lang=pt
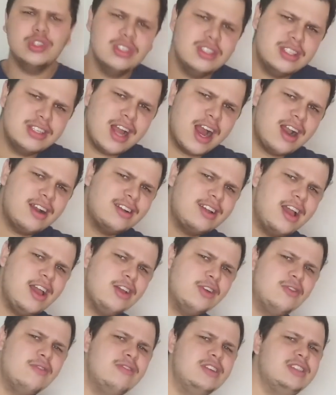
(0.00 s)
Tudo certo
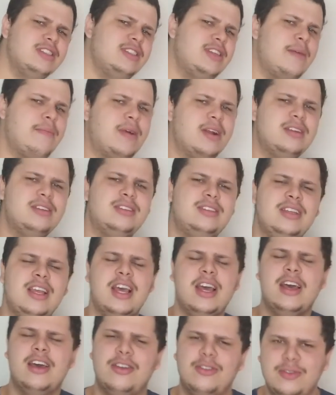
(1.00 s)
aí com você,
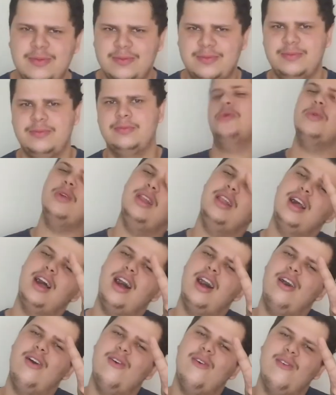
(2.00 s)
parceiro?
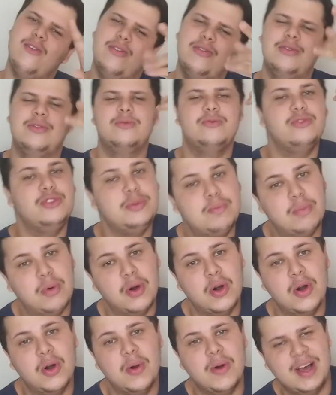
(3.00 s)
Tranquilão, de
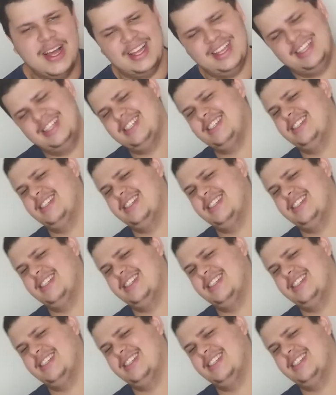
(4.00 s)
boa.